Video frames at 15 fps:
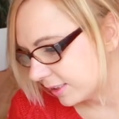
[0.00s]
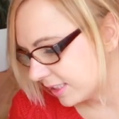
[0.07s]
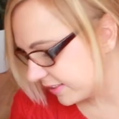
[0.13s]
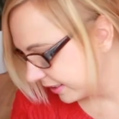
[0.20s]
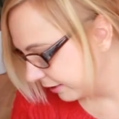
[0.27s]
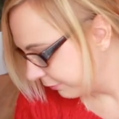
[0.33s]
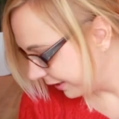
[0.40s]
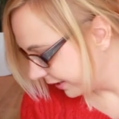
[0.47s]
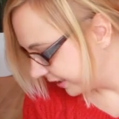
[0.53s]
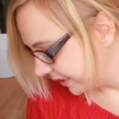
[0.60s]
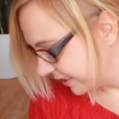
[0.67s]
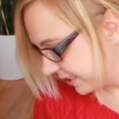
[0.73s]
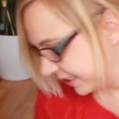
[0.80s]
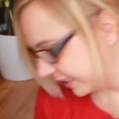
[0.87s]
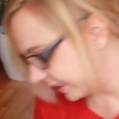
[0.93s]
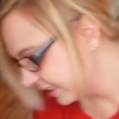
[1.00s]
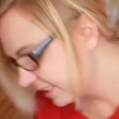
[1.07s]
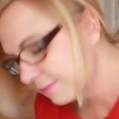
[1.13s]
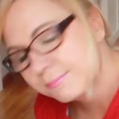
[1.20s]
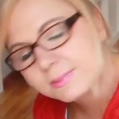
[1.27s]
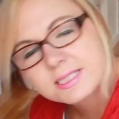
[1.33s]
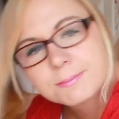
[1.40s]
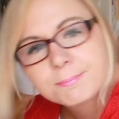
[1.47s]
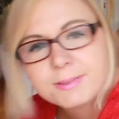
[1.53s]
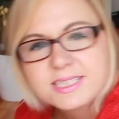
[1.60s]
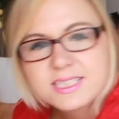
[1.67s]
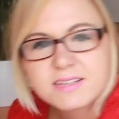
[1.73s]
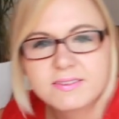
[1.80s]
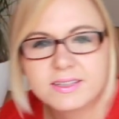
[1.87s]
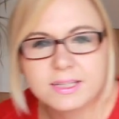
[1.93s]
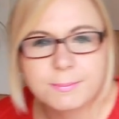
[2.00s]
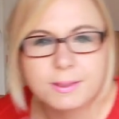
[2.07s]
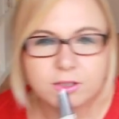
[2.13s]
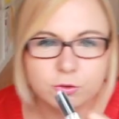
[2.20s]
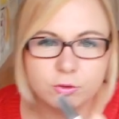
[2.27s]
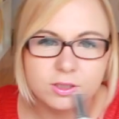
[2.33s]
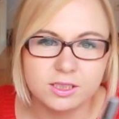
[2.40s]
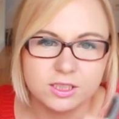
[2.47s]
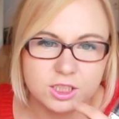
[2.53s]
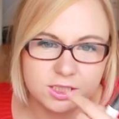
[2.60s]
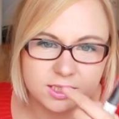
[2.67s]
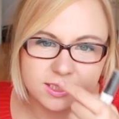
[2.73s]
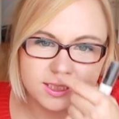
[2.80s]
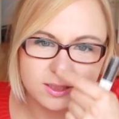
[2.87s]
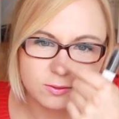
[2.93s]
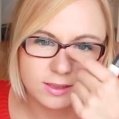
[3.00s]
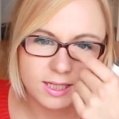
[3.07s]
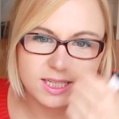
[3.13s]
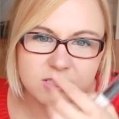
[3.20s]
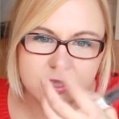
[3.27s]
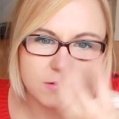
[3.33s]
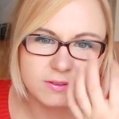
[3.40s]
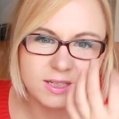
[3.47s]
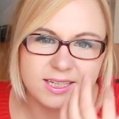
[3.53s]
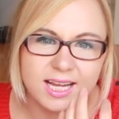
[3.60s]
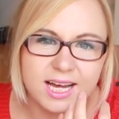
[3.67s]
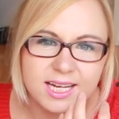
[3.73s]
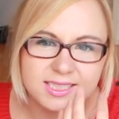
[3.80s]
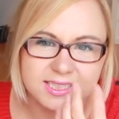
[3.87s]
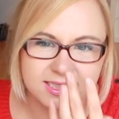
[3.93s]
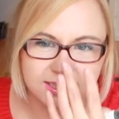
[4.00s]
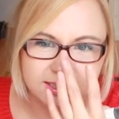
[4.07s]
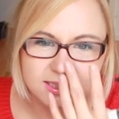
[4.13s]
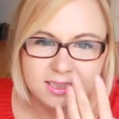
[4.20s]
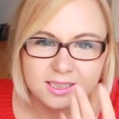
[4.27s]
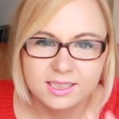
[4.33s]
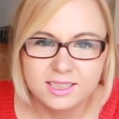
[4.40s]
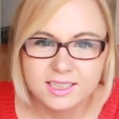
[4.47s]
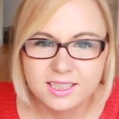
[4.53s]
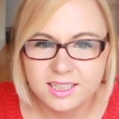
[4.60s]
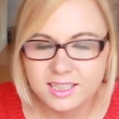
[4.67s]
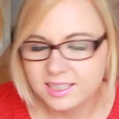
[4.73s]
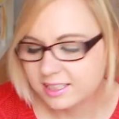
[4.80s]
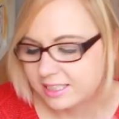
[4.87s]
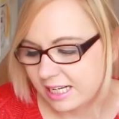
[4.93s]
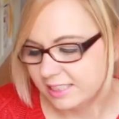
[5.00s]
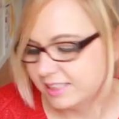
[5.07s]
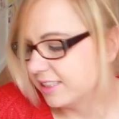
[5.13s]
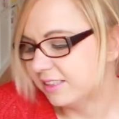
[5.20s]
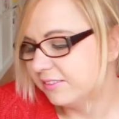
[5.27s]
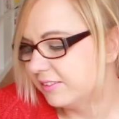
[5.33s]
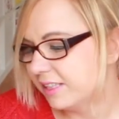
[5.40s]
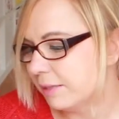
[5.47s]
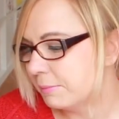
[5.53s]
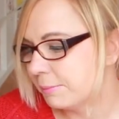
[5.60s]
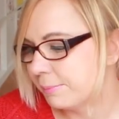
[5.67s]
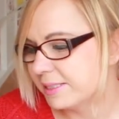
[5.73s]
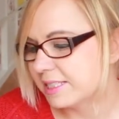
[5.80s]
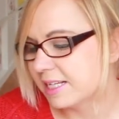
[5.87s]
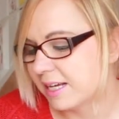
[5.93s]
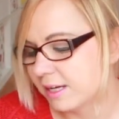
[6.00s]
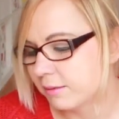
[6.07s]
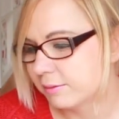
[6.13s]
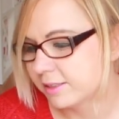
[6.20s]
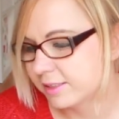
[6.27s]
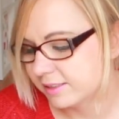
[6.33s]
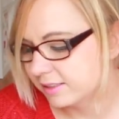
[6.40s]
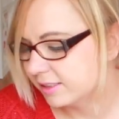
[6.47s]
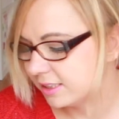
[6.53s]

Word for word: Deswegen fand ich den Stick jetzt ein bisschen besser, weil der macht dünnere Striche und gerade so auf der Nase äh, kann ich irgendwie damit besser arbeiten.